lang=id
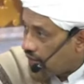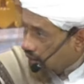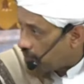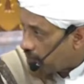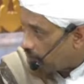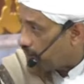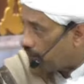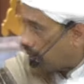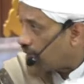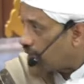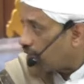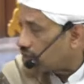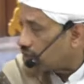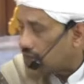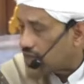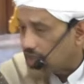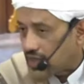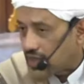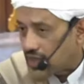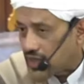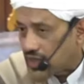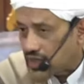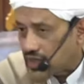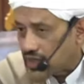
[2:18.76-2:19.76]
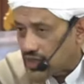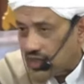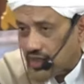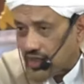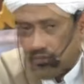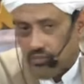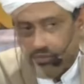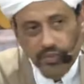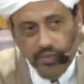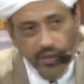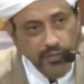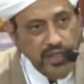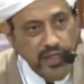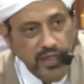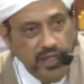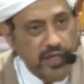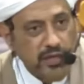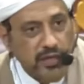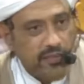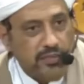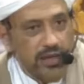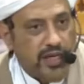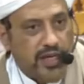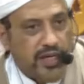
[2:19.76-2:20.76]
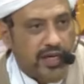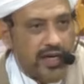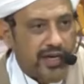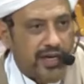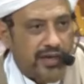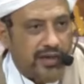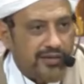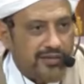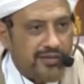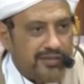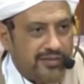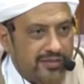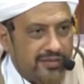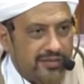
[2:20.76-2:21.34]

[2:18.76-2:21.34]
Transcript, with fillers: apa alasannya tidak memperbanyak ibadah